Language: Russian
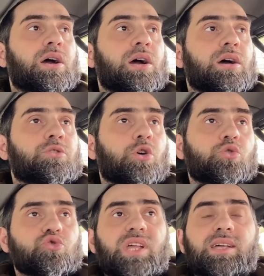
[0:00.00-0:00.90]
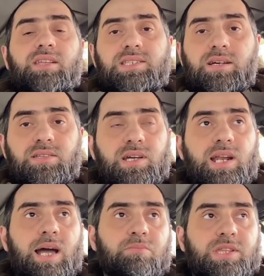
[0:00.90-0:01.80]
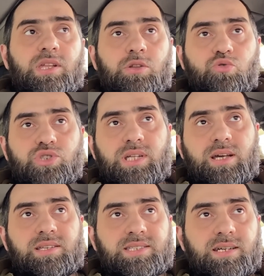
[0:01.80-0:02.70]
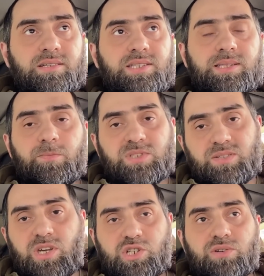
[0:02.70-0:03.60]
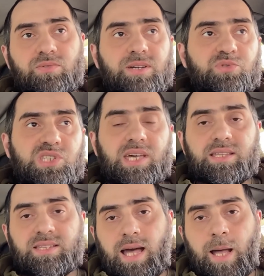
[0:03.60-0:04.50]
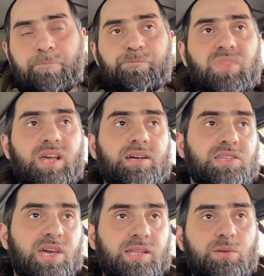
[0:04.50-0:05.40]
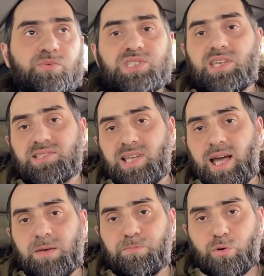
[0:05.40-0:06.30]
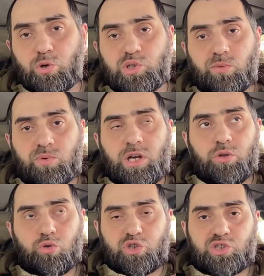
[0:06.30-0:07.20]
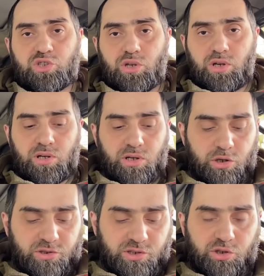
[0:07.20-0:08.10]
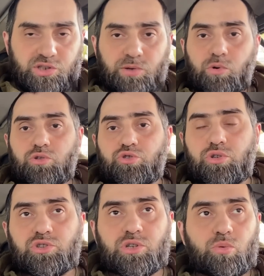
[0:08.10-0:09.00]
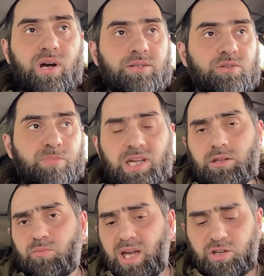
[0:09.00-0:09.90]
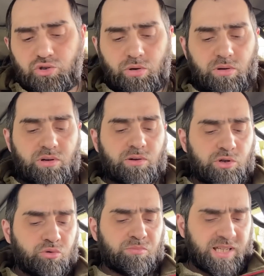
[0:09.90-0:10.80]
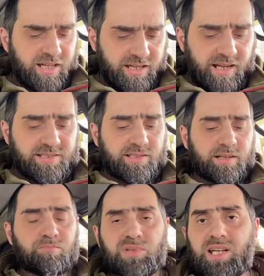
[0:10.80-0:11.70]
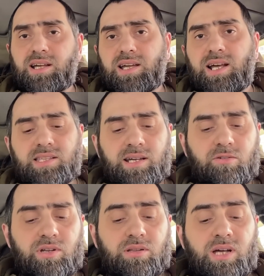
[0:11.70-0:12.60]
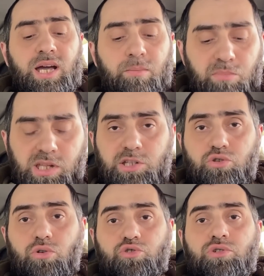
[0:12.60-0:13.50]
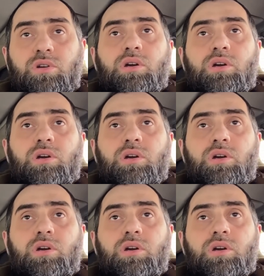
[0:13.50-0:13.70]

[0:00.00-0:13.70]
А, но нужно это делать грамотно, нужно делать это взвешивая все да, э, нет, все за и против. То есть э, сегодняшнюю ситуацию. Поэтому я еще говорю, многократно, многократно говорил, молодежь,